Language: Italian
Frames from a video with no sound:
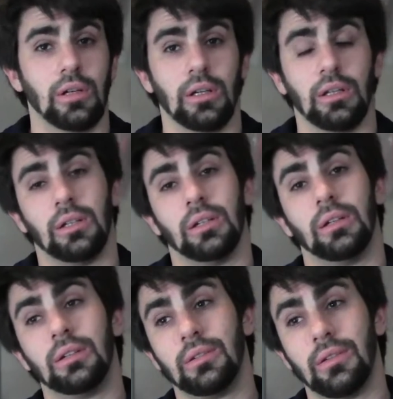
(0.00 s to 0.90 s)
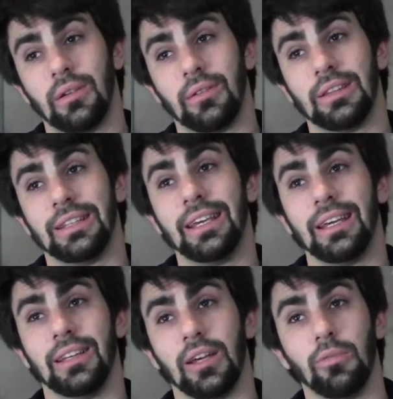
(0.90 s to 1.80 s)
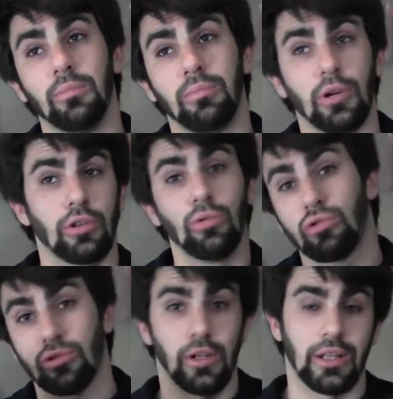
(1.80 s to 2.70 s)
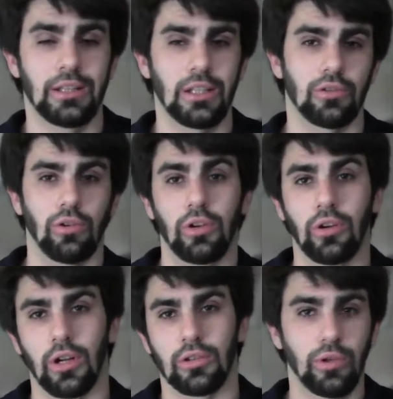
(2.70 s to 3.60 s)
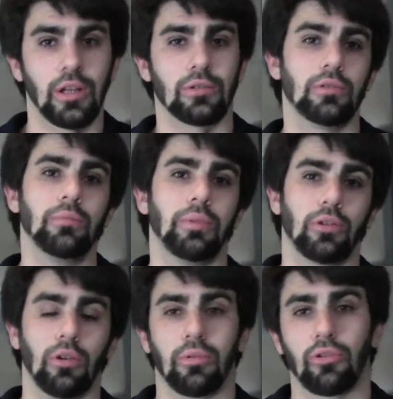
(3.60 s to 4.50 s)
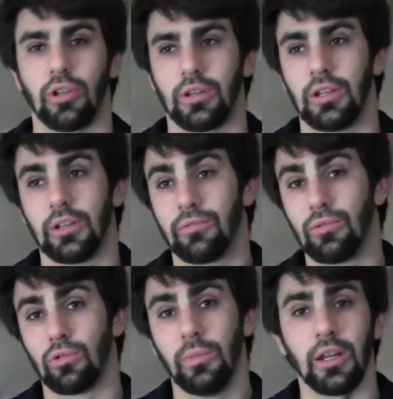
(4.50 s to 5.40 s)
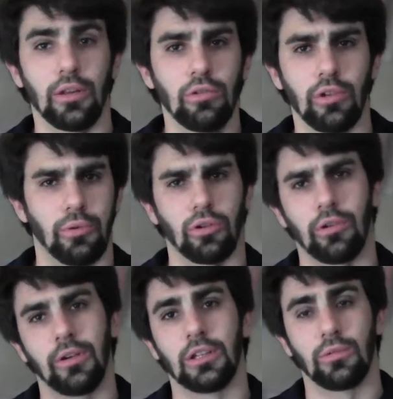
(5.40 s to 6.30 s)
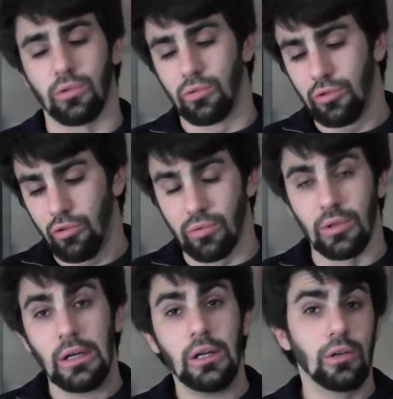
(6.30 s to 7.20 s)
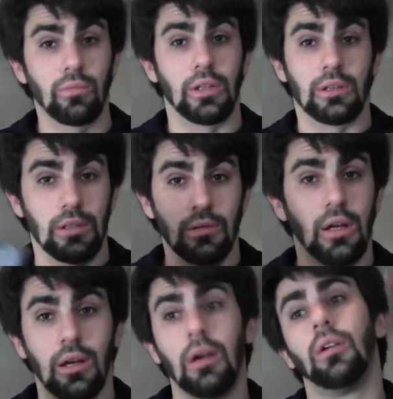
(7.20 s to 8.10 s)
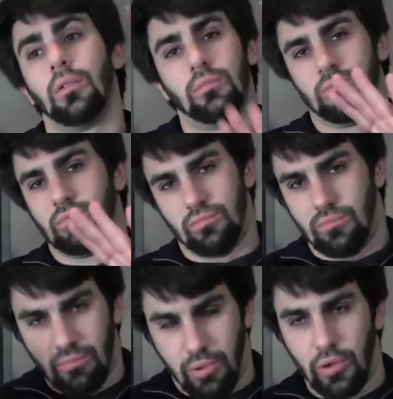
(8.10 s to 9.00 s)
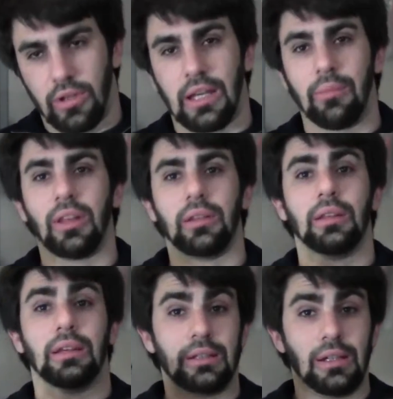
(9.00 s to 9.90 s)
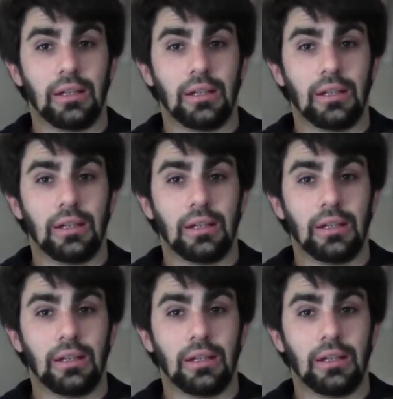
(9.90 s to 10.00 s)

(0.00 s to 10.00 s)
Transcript: eh, diede un po' di lustro architettonico alla Torino completò i progetti del defunto marito e ne portò avanti qualcuno di suo quindi politicamente